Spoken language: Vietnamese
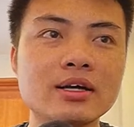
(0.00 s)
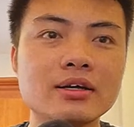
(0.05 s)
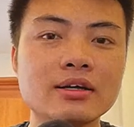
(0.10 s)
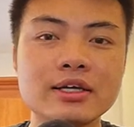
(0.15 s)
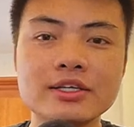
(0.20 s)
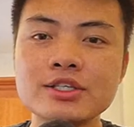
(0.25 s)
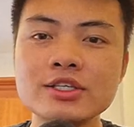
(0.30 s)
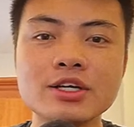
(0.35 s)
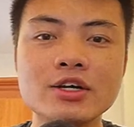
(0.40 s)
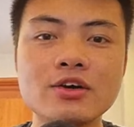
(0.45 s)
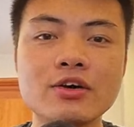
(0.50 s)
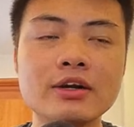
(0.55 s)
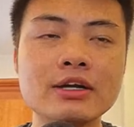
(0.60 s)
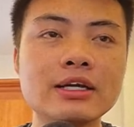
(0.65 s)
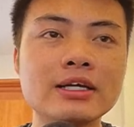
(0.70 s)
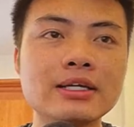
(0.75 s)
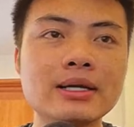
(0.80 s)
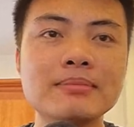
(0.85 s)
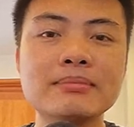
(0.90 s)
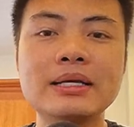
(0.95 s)
Đấy chưa nói
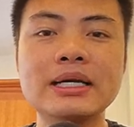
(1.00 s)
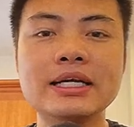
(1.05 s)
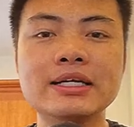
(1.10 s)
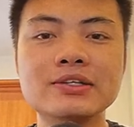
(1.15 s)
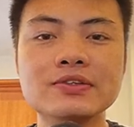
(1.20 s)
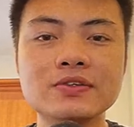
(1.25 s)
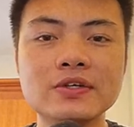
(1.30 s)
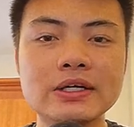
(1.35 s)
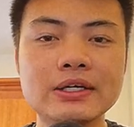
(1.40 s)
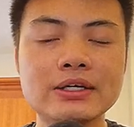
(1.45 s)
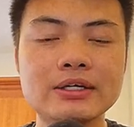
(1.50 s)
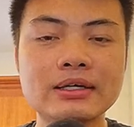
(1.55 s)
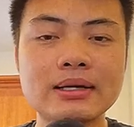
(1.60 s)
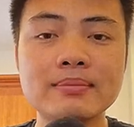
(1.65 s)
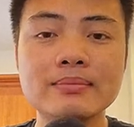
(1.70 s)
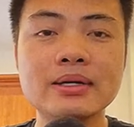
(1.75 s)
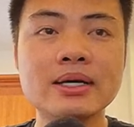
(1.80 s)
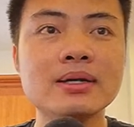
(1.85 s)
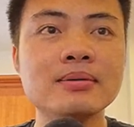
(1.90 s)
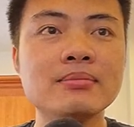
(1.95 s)
đến 5000 đúng không ạ?
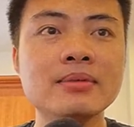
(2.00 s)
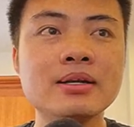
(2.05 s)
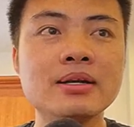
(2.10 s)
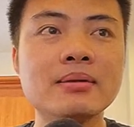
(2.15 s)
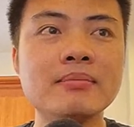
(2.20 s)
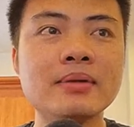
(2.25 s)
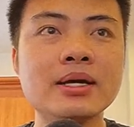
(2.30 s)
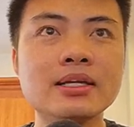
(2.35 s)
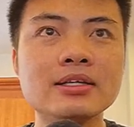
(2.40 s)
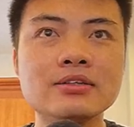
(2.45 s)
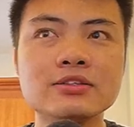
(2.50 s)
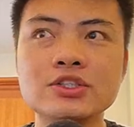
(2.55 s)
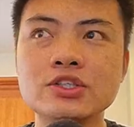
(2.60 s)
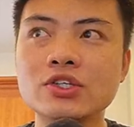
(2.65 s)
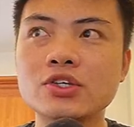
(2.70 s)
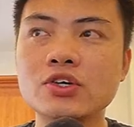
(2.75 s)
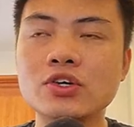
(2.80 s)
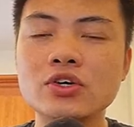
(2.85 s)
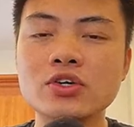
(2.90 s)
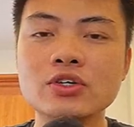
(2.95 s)
5000 mm thì chỉ
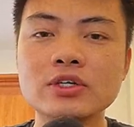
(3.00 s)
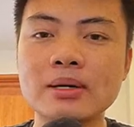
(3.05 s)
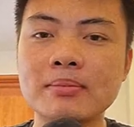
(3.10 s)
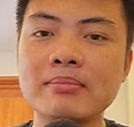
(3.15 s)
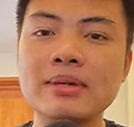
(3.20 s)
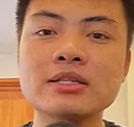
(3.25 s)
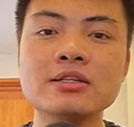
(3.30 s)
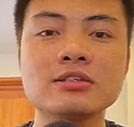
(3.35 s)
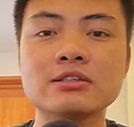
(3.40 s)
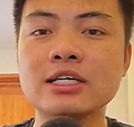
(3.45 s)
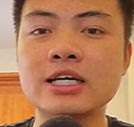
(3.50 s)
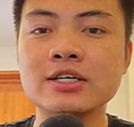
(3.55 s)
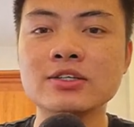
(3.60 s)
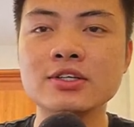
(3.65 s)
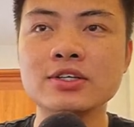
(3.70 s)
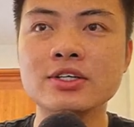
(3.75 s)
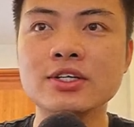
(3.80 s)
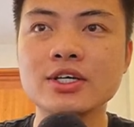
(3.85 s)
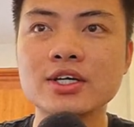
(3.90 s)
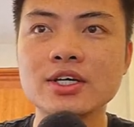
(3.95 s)
có 5 mét thực tế thôi.